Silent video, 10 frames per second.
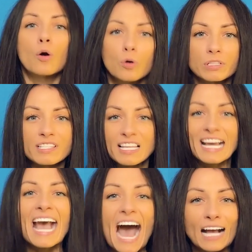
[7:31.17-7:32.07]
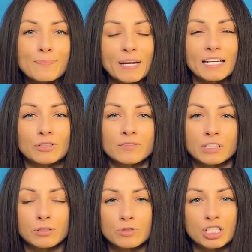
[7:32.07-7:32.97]
Курс «Как
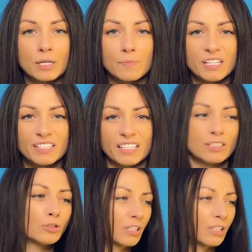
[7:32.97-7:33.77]
приготовить лучшие блины». Кто